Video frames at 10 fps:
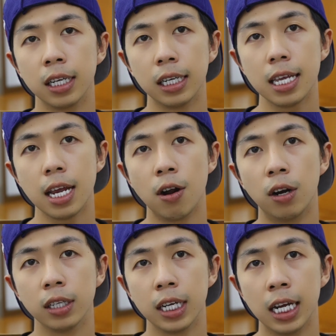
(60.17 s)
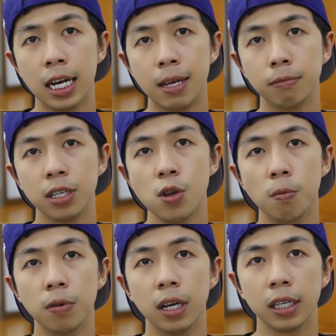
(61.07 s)
từng cái giai đoạn thì anh em sử
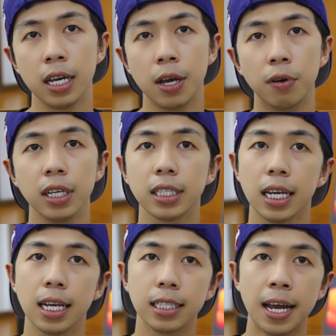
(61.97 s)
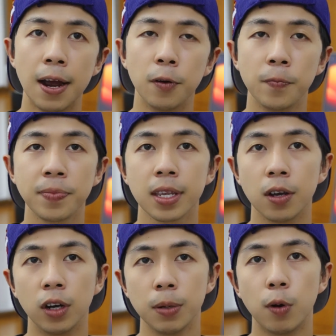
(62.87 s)
dụng ờ, cái hiệu ứng ánh sáng ra sao
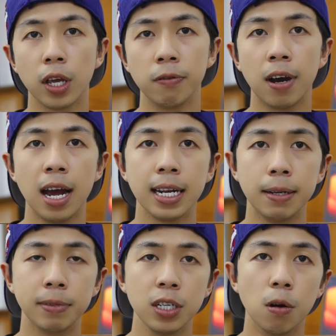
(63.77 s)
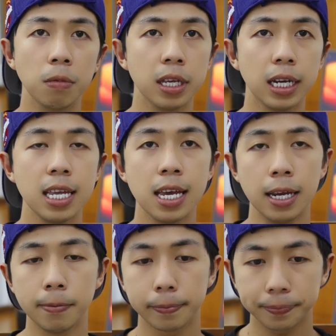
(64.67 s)
rồi cái modify anh em sử dụng là những cái
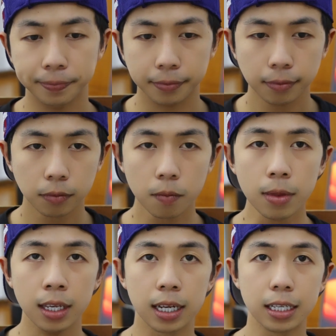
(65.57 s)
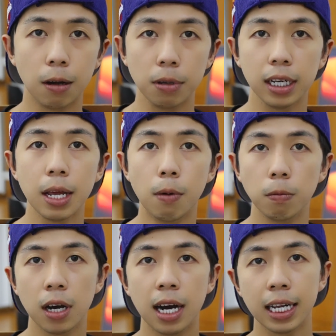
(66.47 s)
gì thì trong những cái đề mục
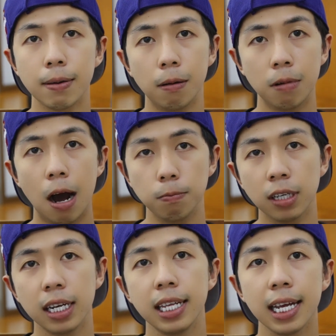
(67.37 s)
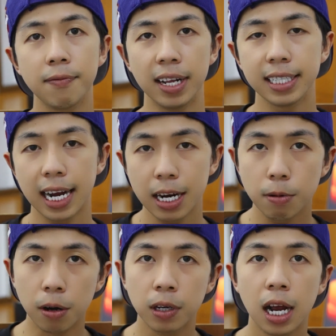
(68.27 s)
đó anh em học học được cái lý thuyết của ánh sáng đúng
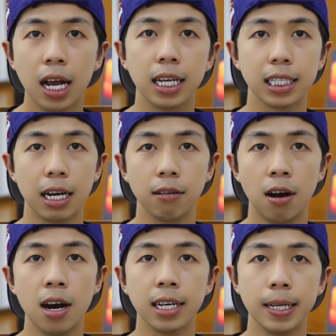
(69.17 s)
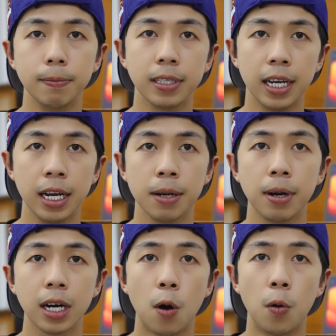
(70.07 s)
không sau đó anh em sẽ
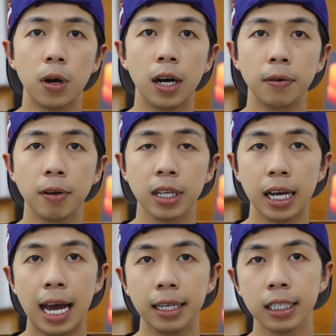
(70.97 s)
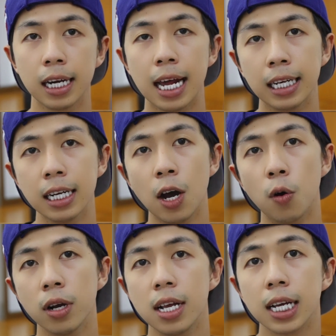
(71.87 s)
bắt đầu ờ, vào thực hành thực hành ở đâu